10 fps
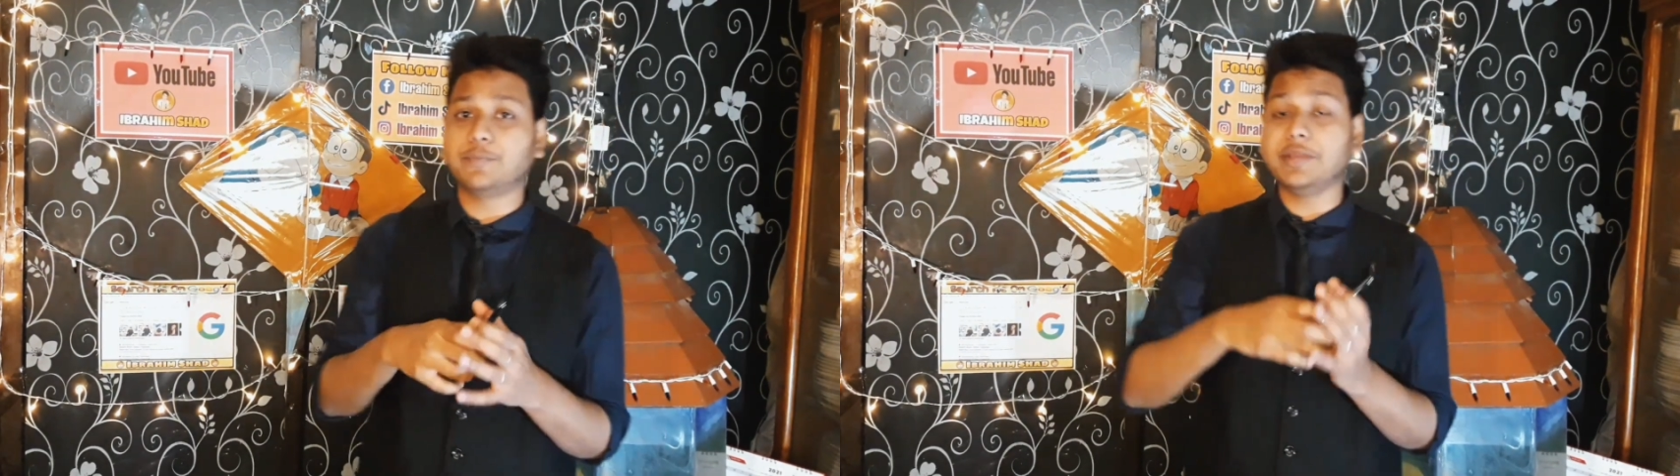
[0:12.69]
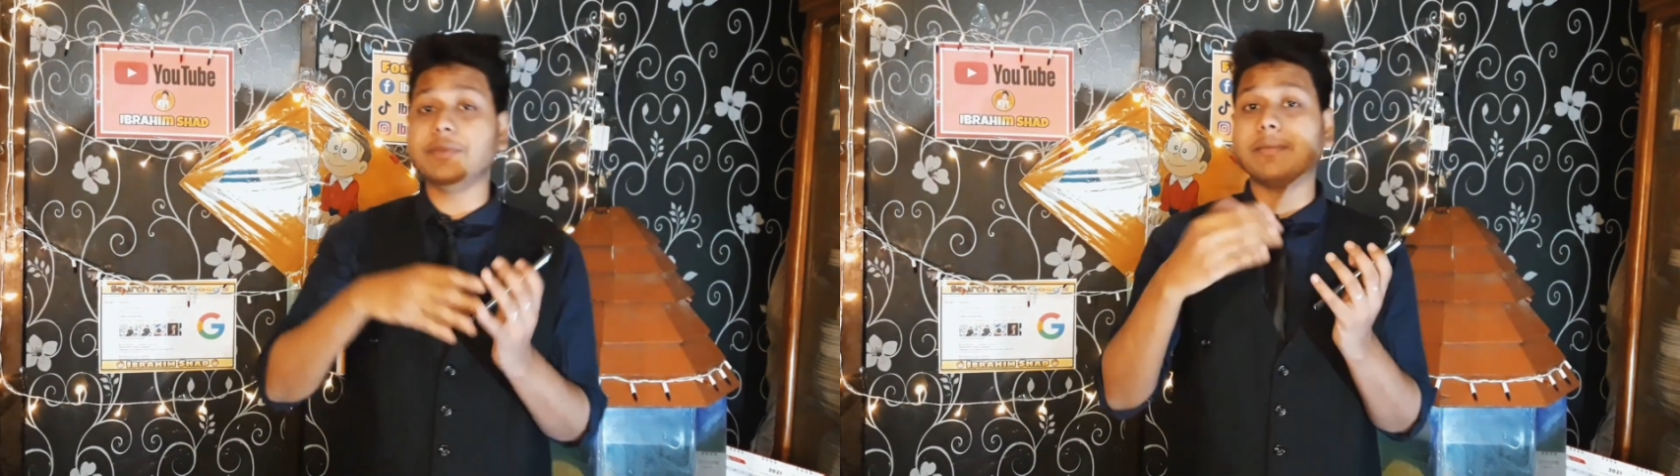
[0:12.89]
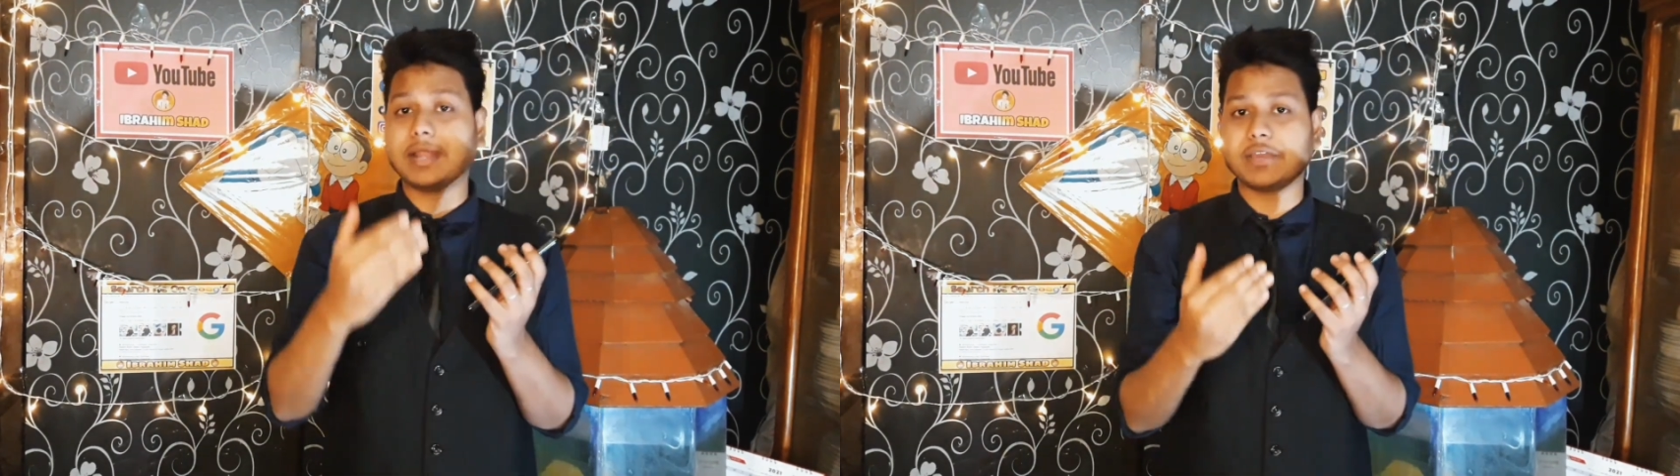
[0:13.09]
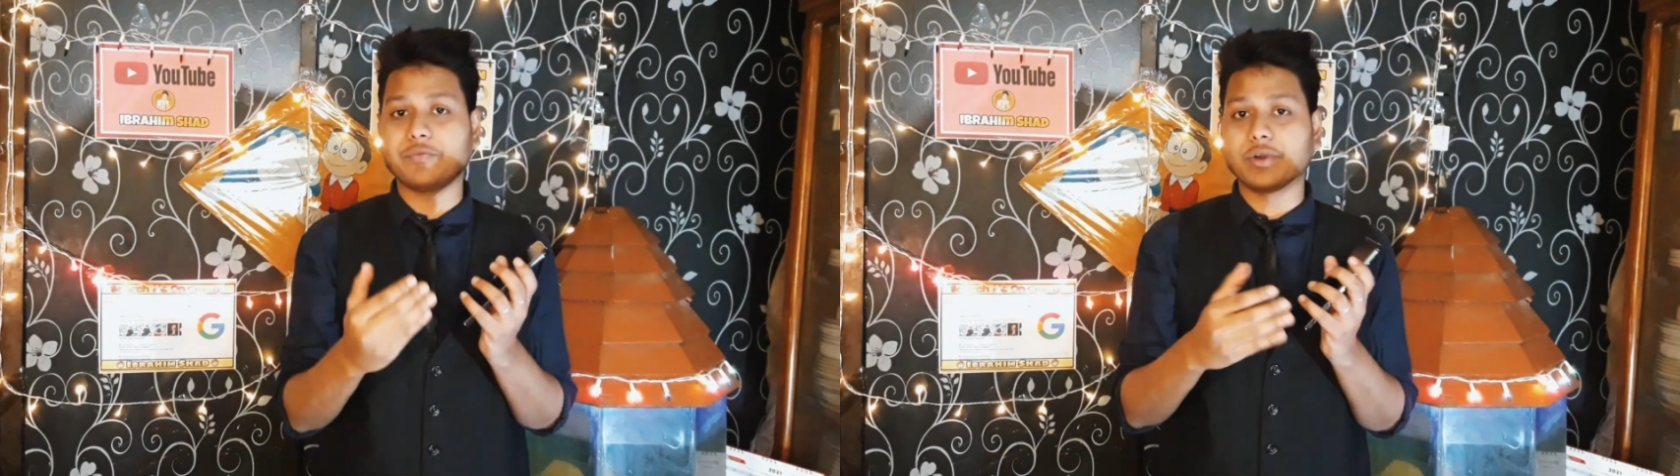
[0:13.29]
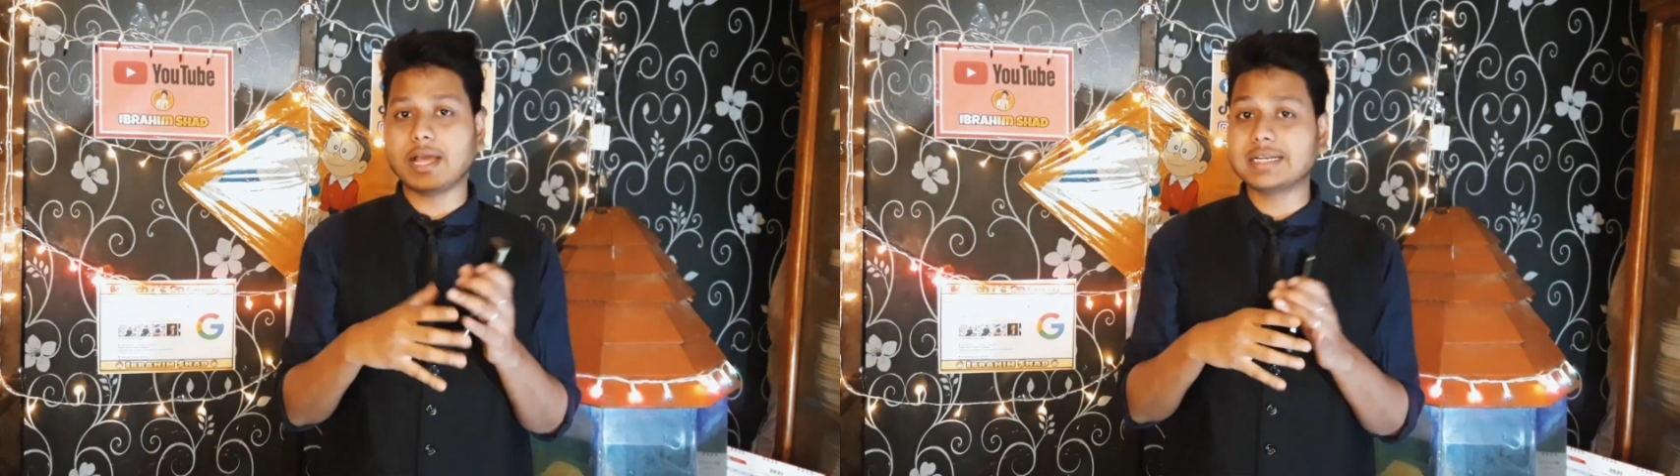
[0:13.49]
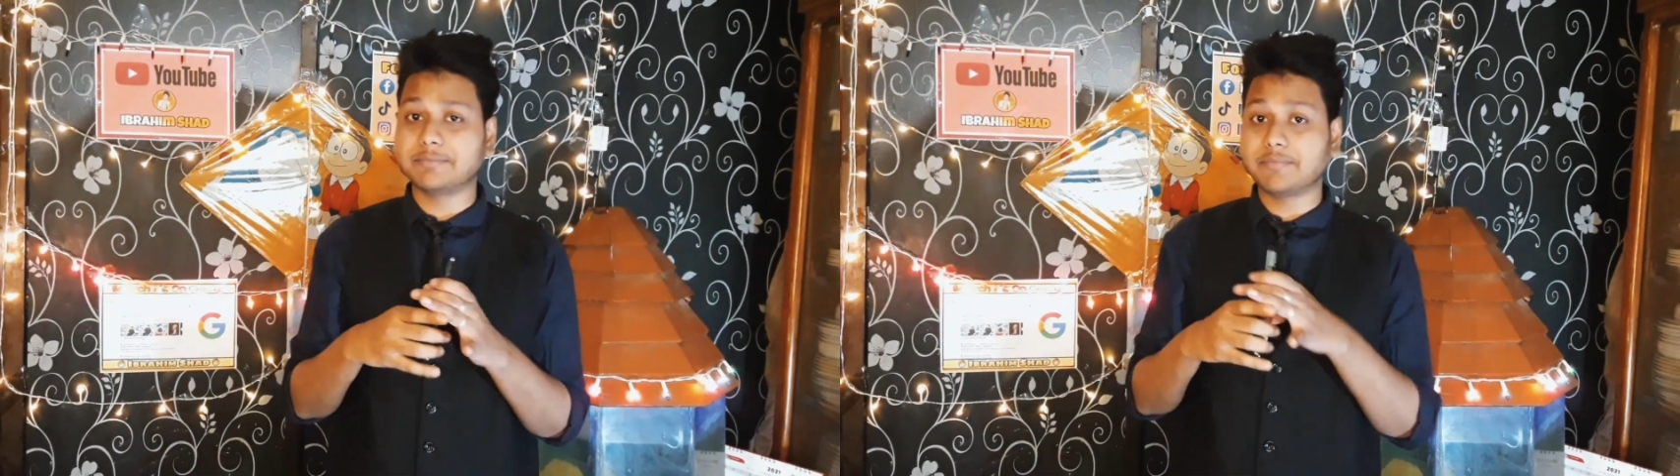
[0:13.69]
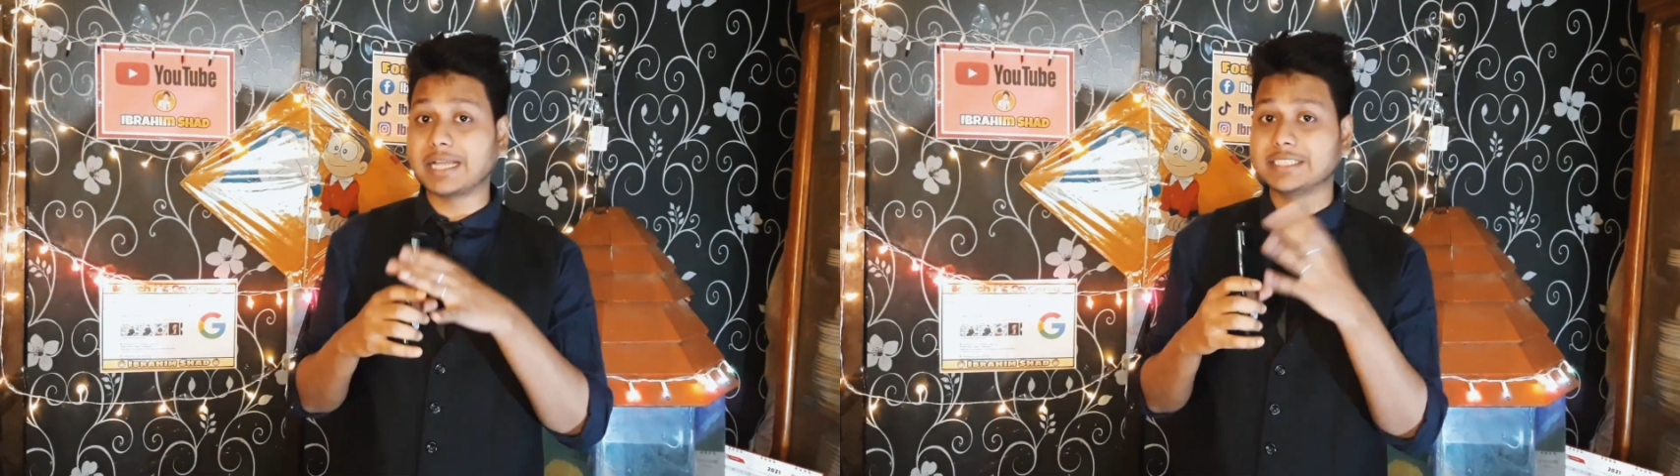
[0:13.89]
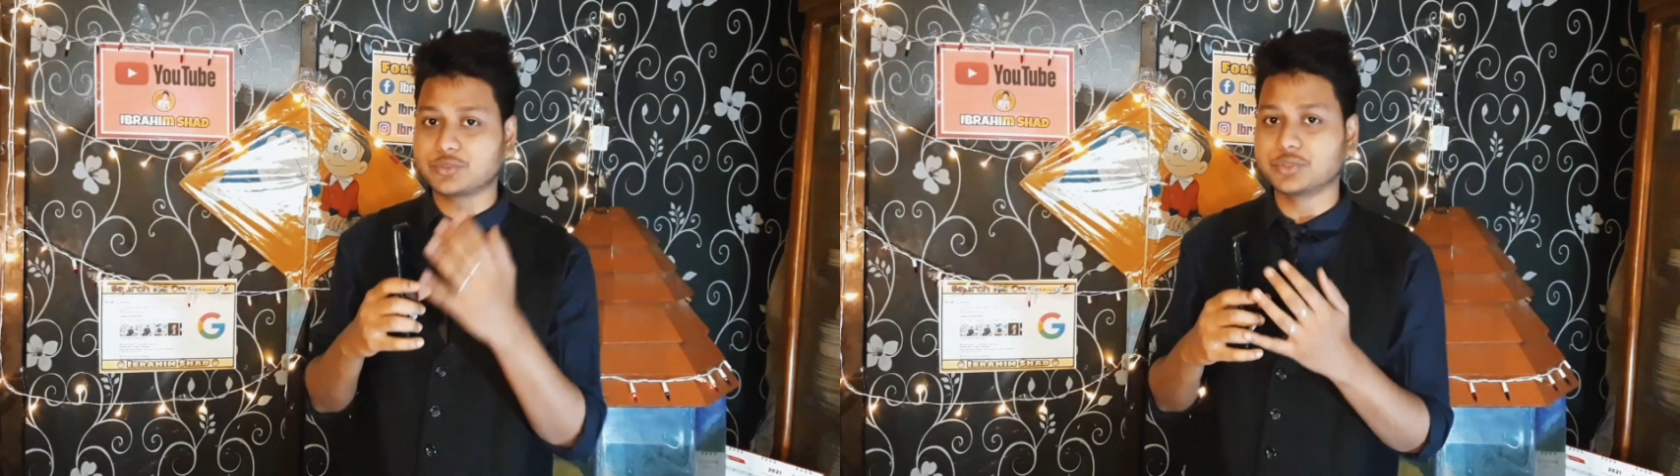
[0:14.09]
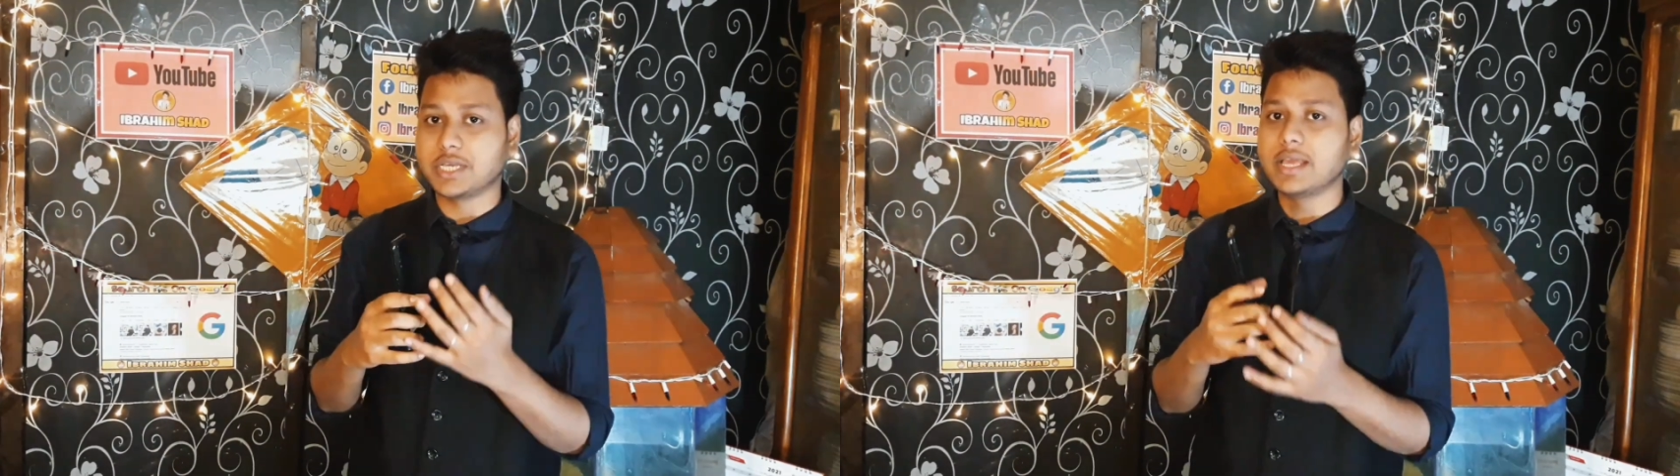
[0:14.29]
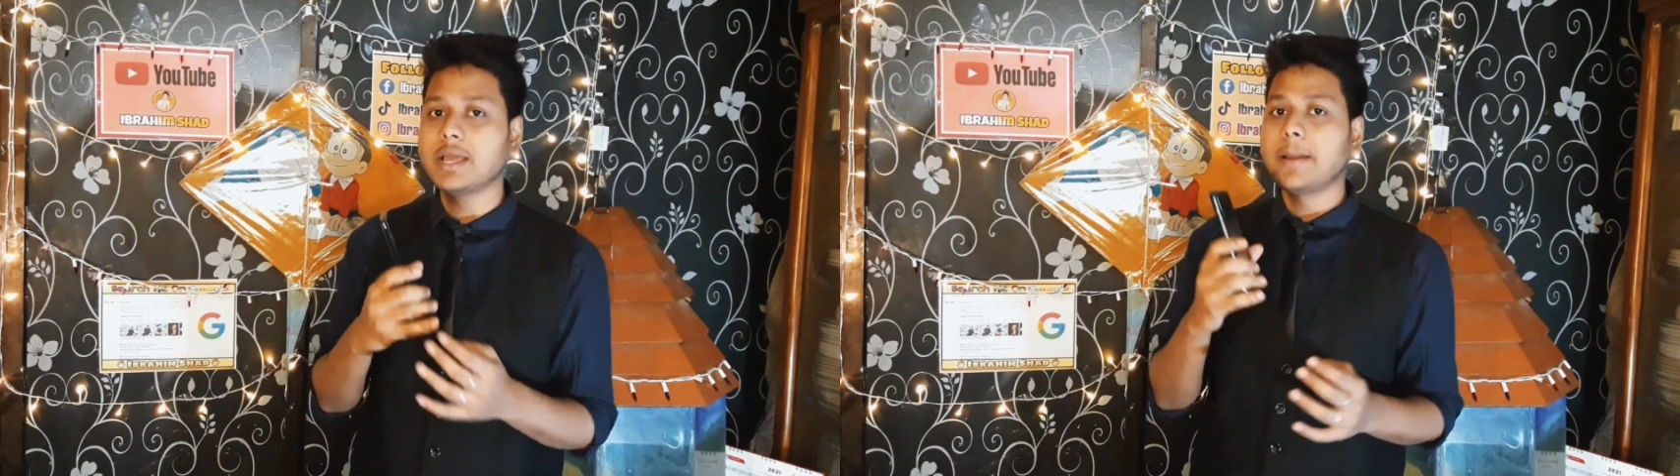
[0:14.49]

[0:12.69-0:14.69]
প্রিমিয়াম লাগে ফোনটা বাজেট অনুযায়ী